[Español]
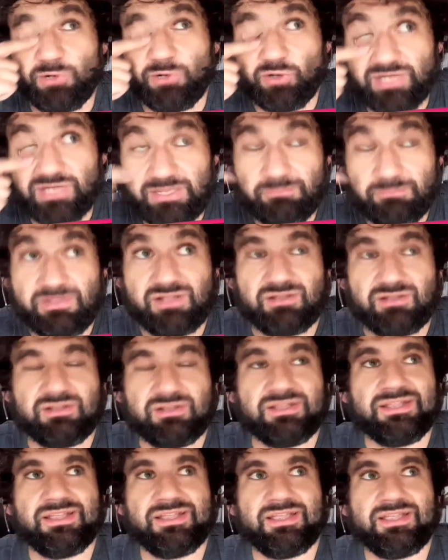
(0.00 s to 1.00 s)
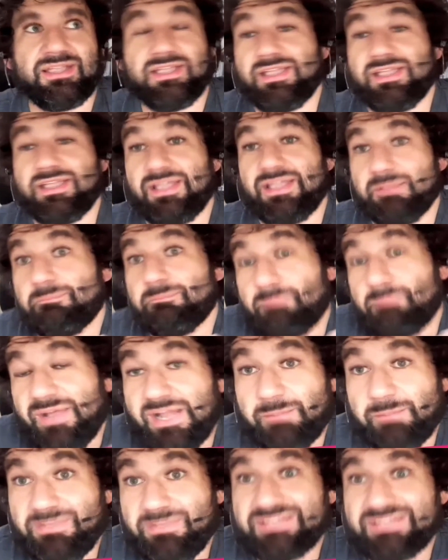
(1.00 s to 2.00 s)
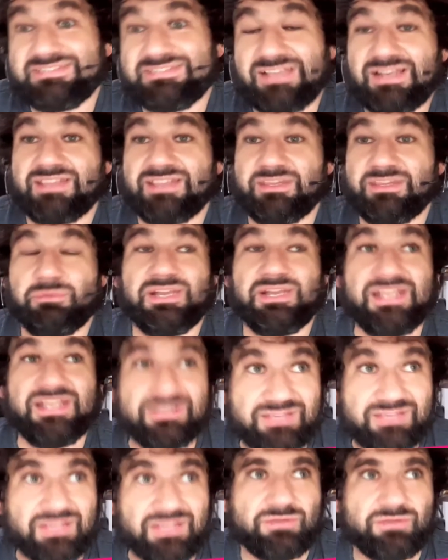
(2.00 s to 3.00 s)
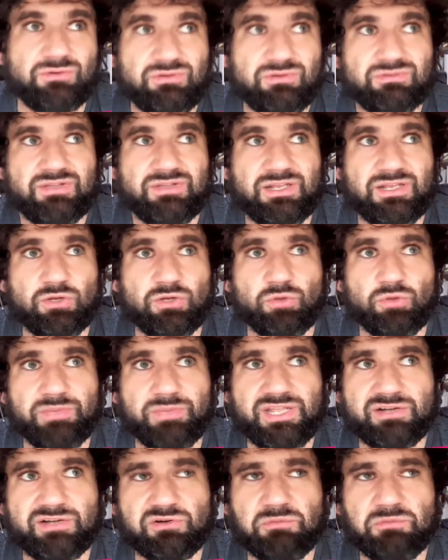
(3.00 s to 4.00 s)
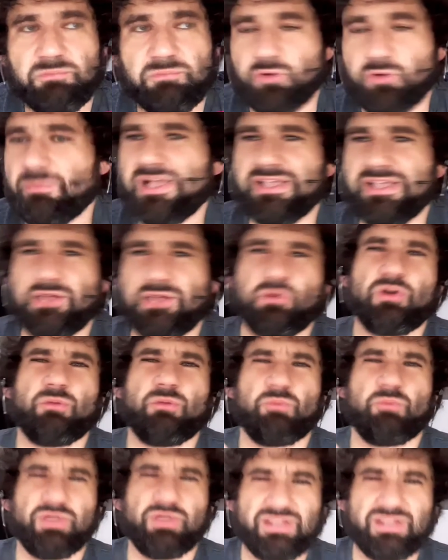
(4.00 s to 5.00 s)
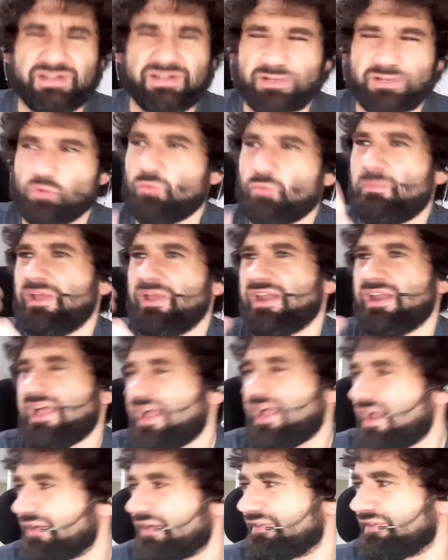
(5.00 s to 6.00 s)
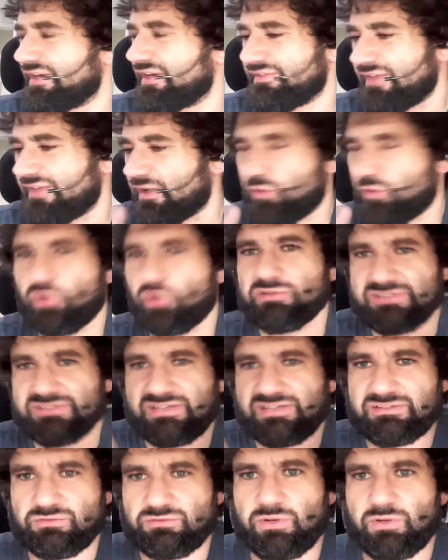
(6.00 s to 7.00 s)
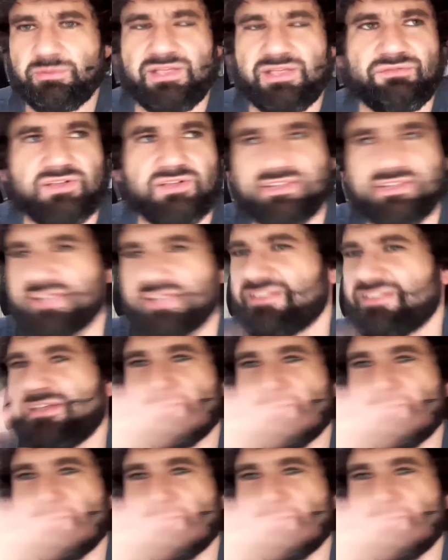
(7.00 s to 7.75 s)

problema para mí sale debilitado el gobierno, por más que luego pueda recuperar ciertas cosas, todavía falta